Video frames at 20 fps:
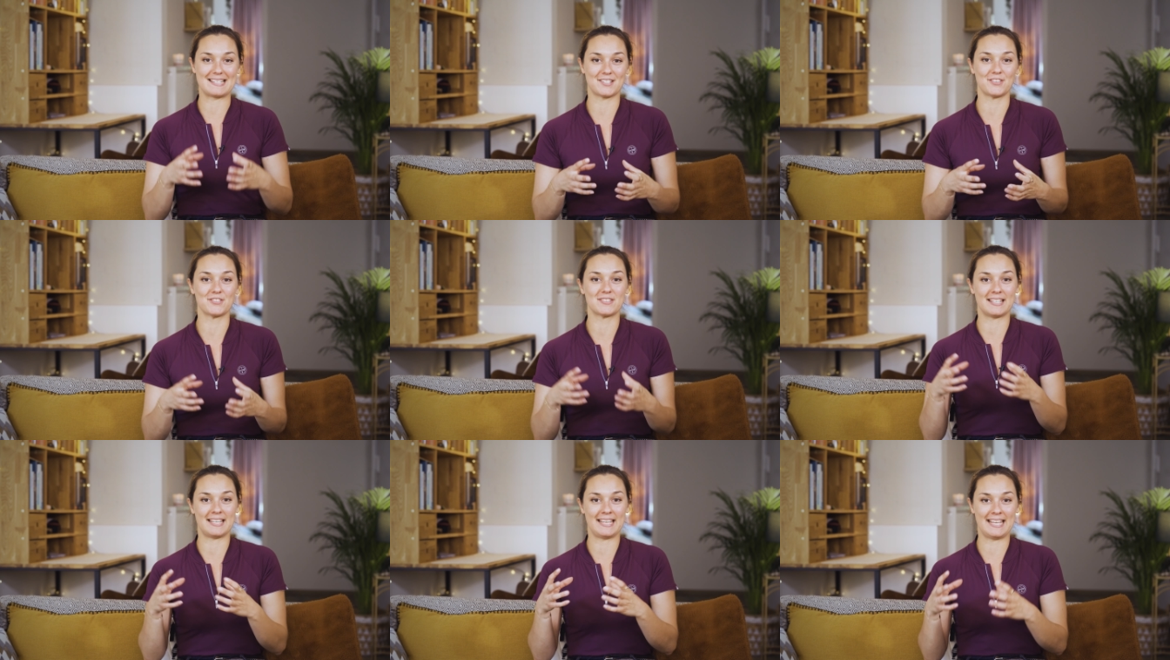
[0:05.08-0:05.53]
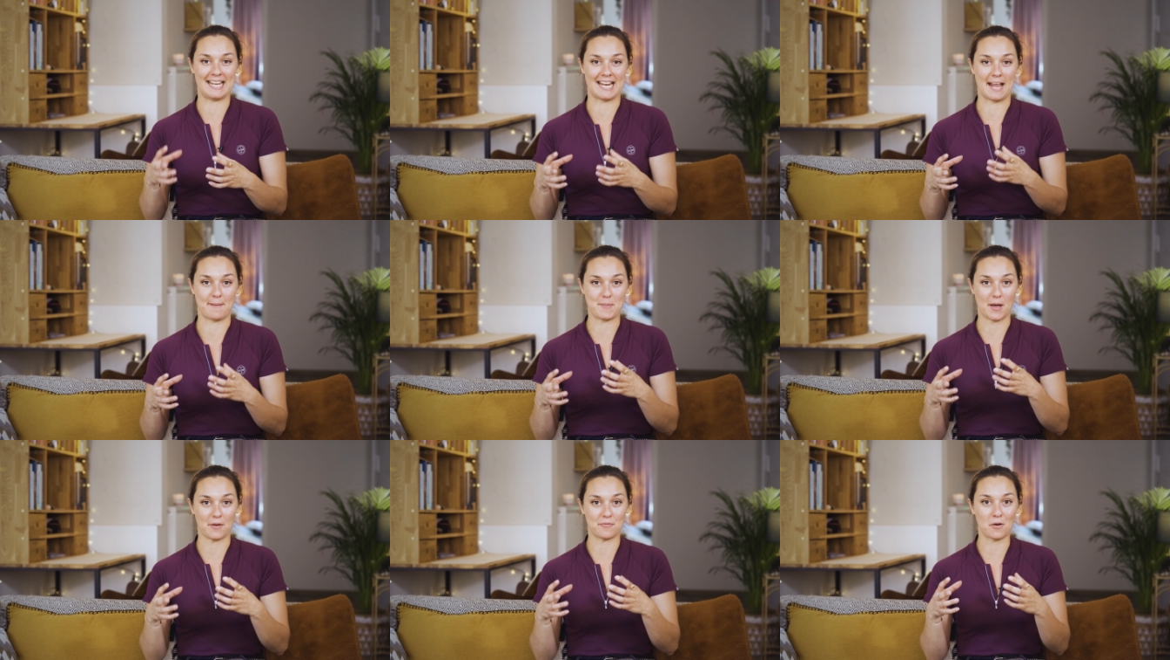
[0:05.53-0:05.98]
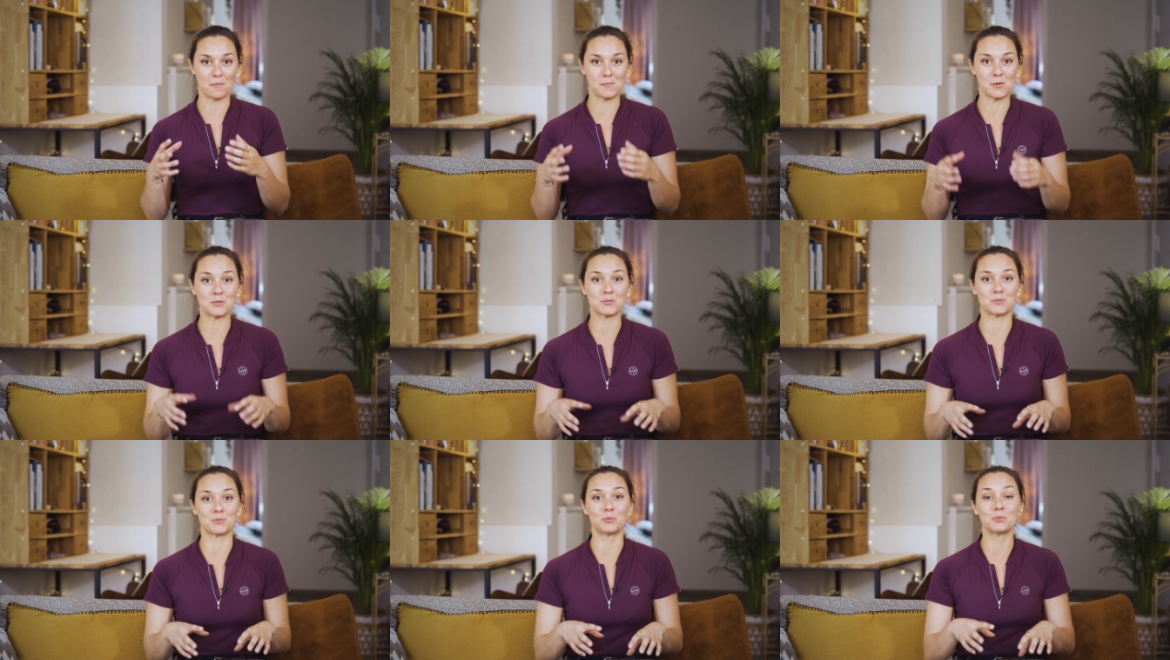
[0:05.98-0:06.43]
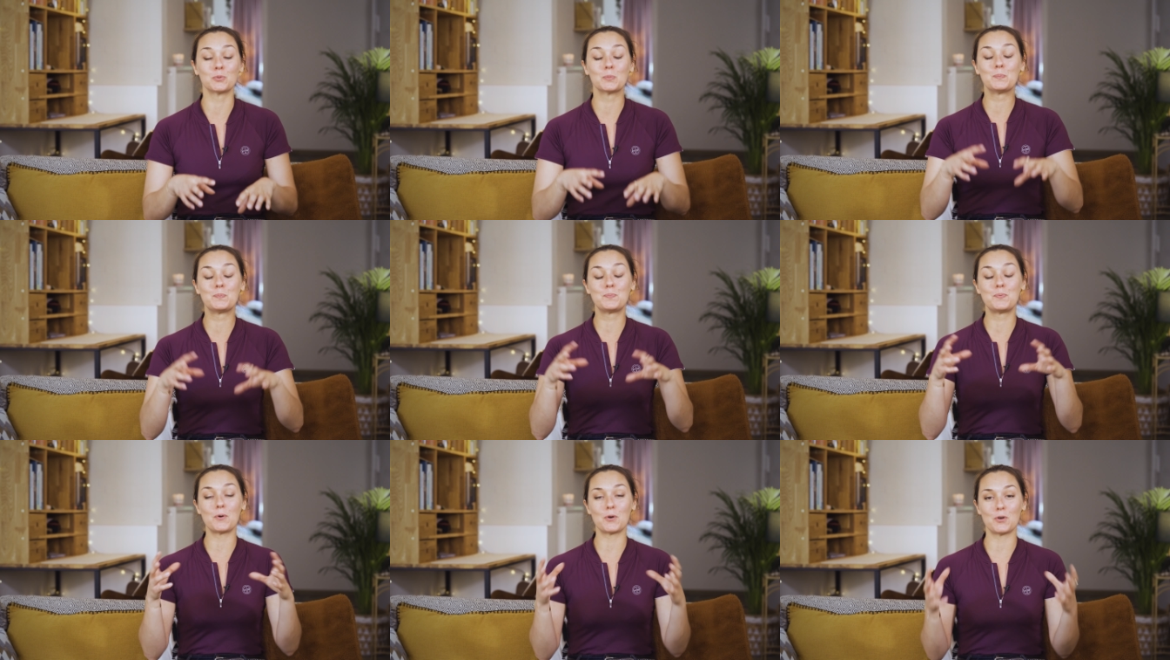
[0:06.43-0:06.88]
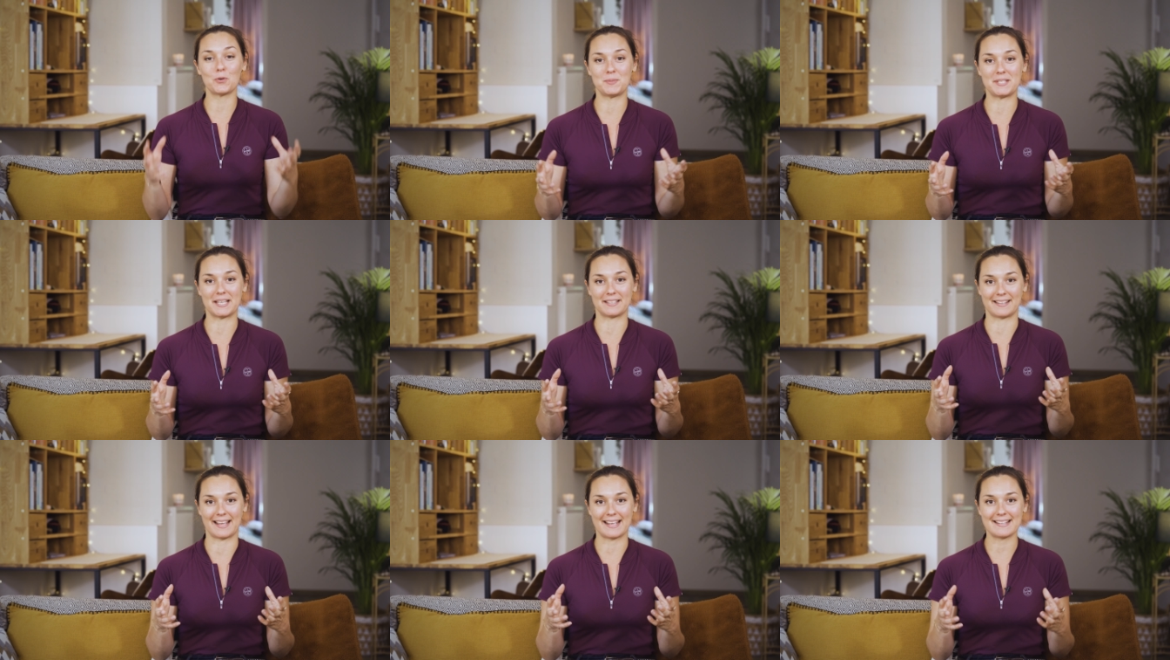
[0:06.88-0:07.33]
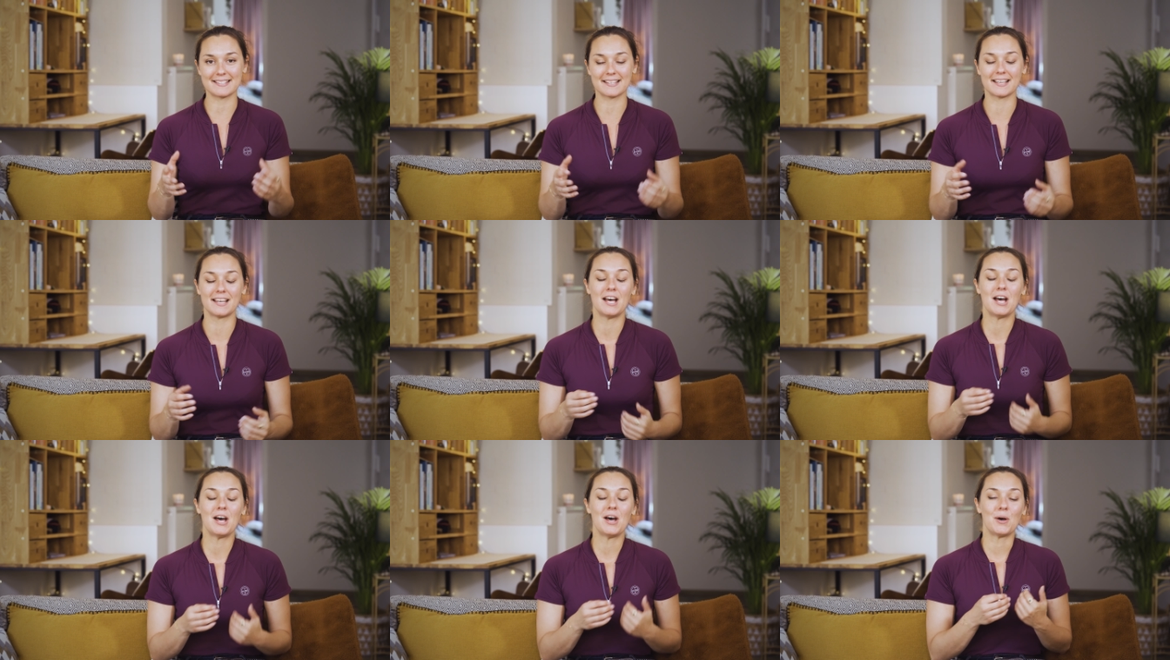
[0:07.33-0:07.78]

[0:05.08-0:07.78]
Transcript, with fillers: santé et la performance, donc pour le bien-être,